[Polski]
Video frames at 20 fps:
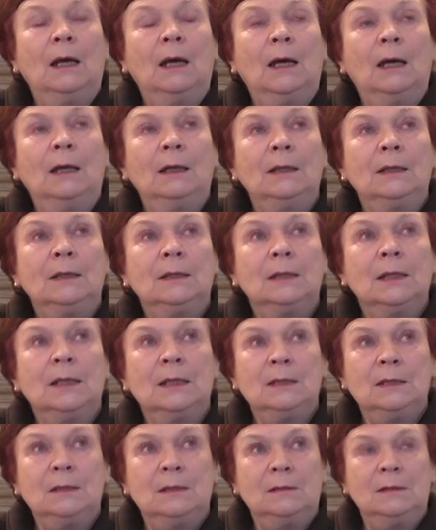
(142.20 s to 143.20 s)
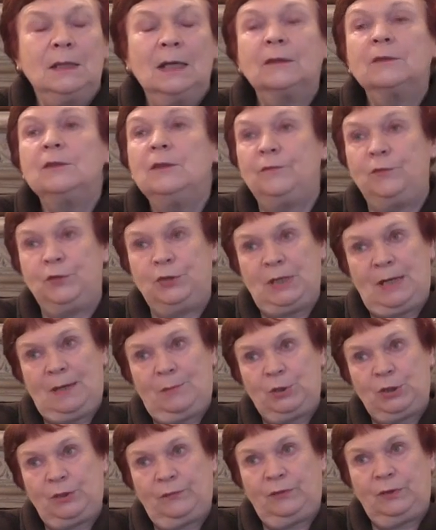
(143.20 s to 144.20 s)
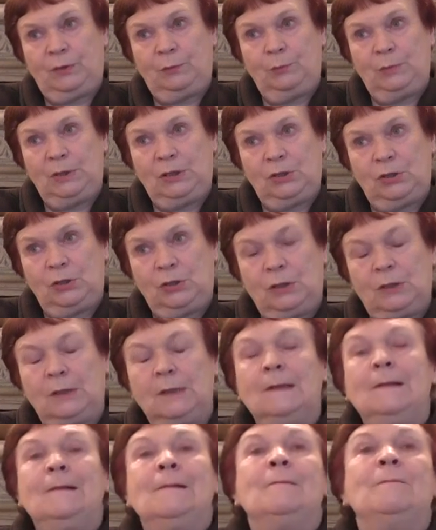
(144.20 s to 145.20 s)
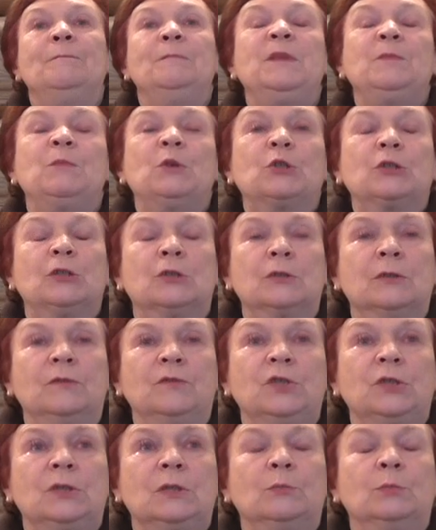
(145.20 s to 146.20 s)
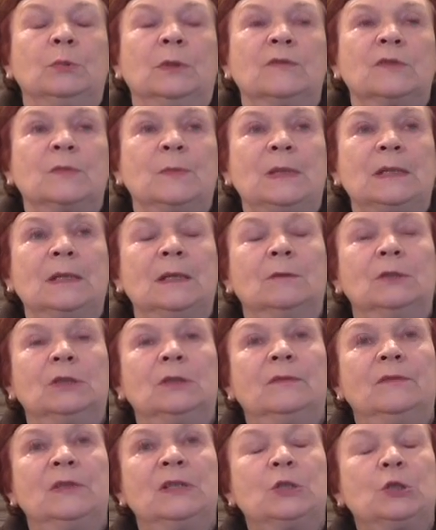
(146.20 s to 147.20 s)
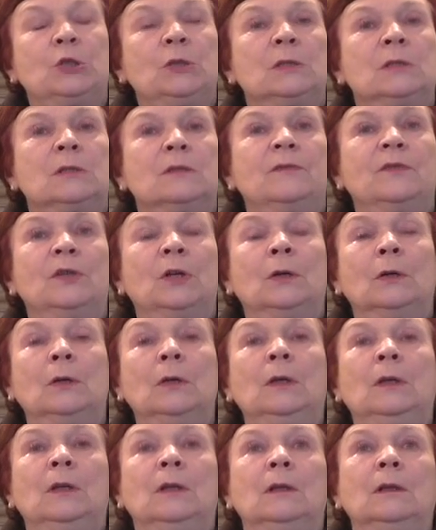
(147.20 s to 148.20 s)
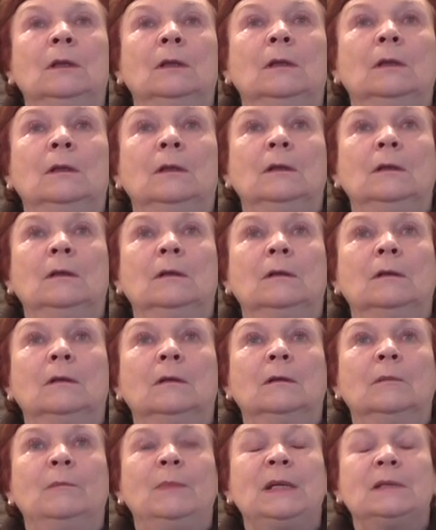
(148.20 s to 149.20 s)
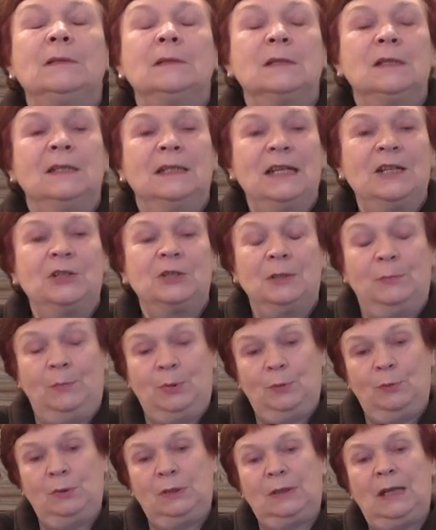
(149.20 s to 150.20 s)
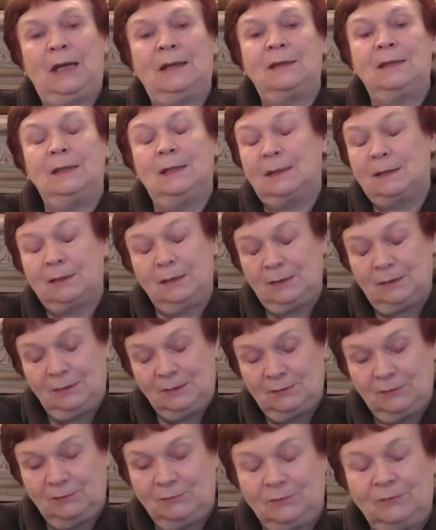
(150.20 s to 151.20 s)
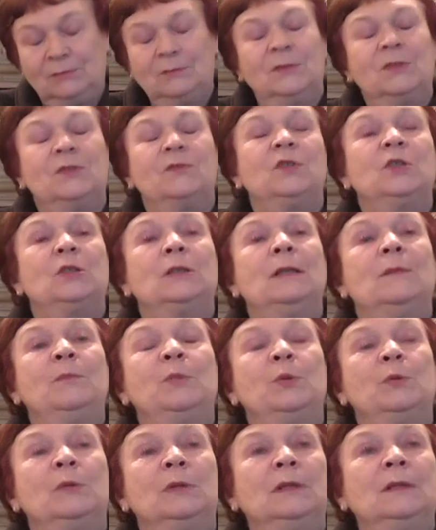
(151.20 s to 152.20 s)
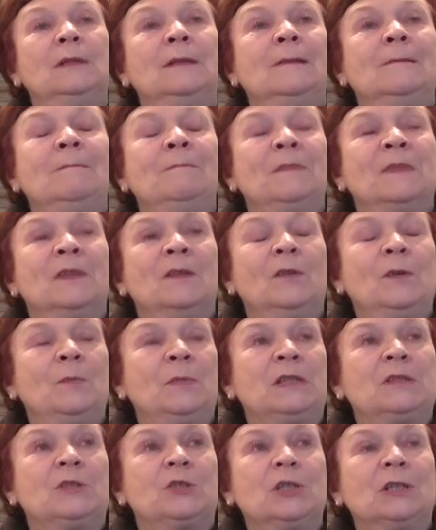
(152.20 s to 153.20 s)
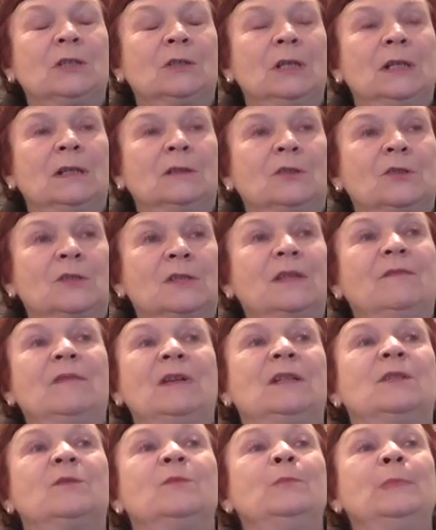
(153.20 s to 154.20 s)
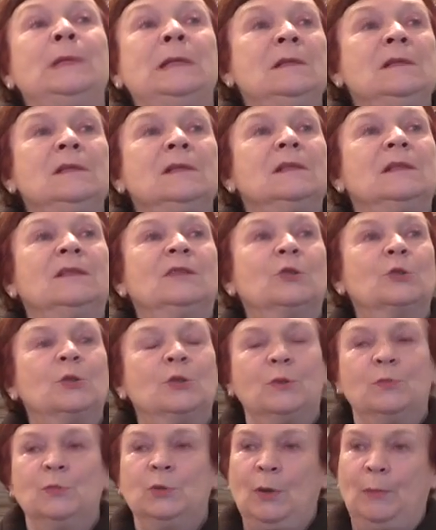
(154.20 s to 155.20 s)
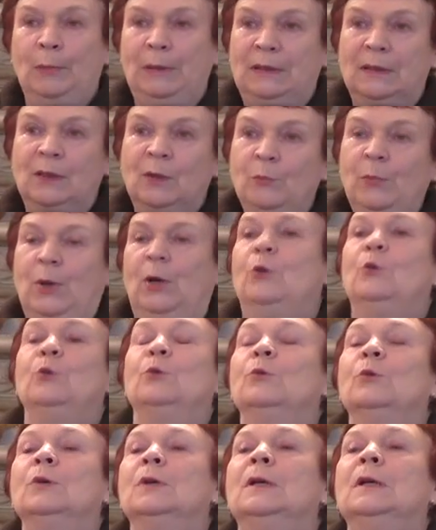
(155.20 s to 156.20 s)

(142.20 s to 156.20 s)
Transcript: ale ja jednak nie widziałam się w tym mieście. Mimo, że oczywiście było wspaniałe towarzystwo, e, pensje nasze były takie, jakie zwykle były, wobec czego jak dostawaliśmy pensję, doszliśmy do Petropolu